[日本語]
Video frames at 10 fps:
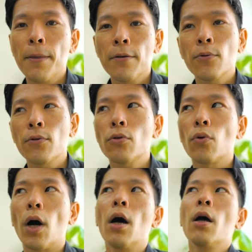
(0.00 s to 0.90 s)
そうする
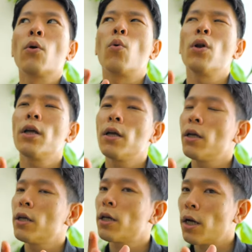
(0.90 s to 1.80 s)
と、あ、これ
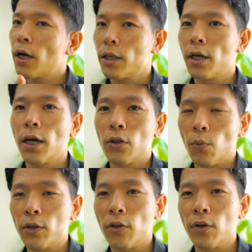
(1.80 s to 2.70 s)
聞かなかったなと
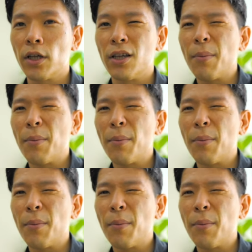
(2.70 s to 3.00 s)
思った時に、